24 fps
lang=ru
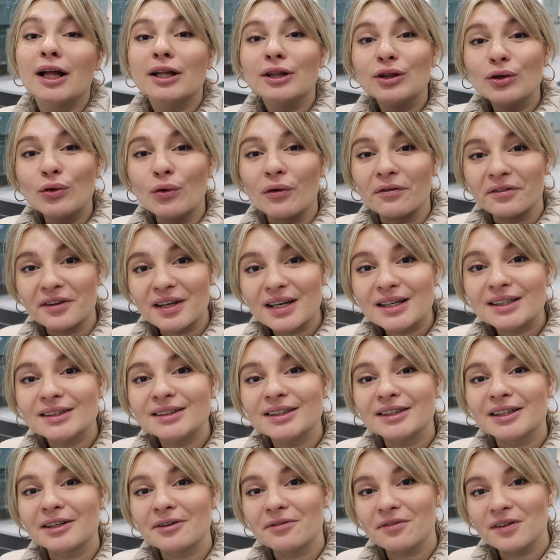Но в
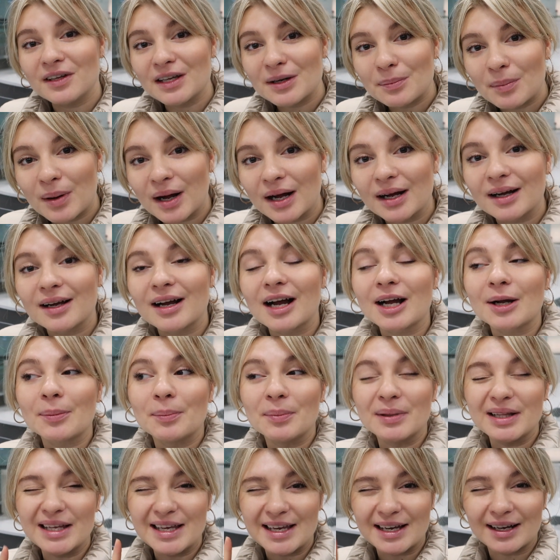некоторых фирмах, как
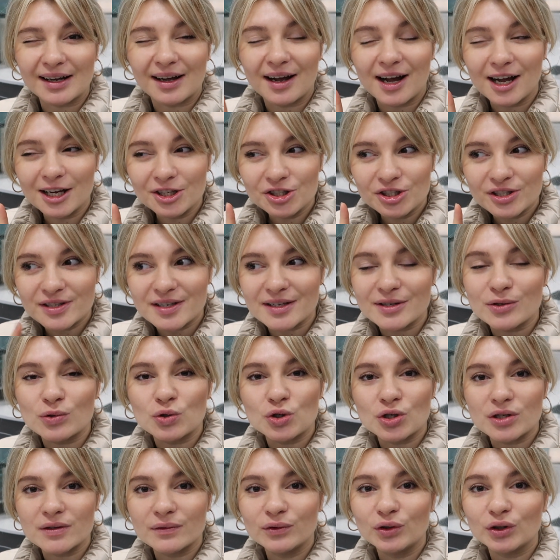мне кажется,
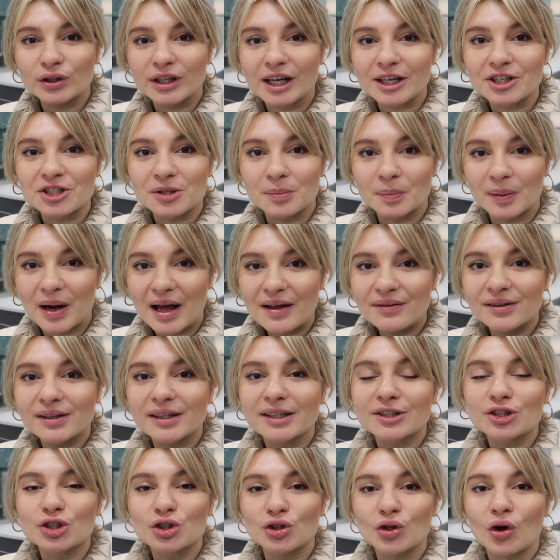существует также
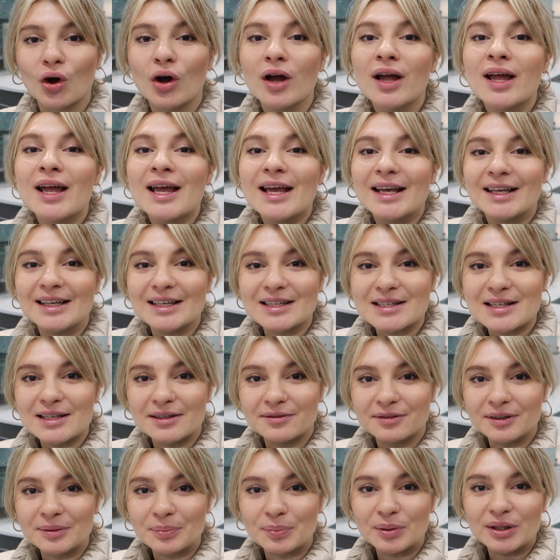правило, что
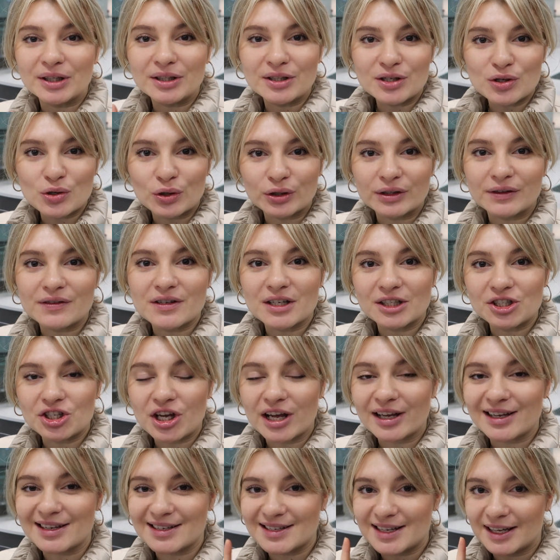если вы принесете все
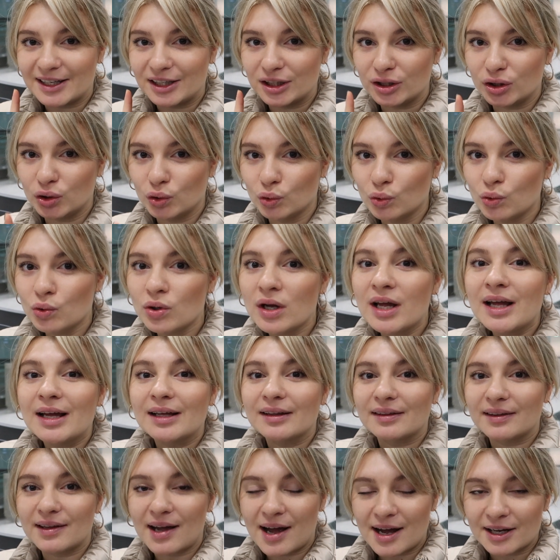чеки за еду
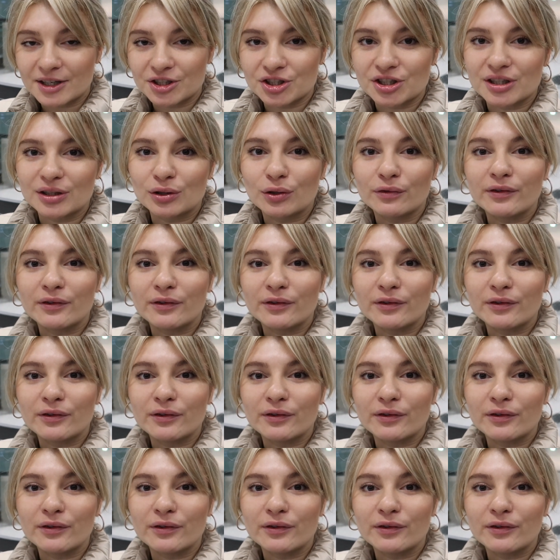также,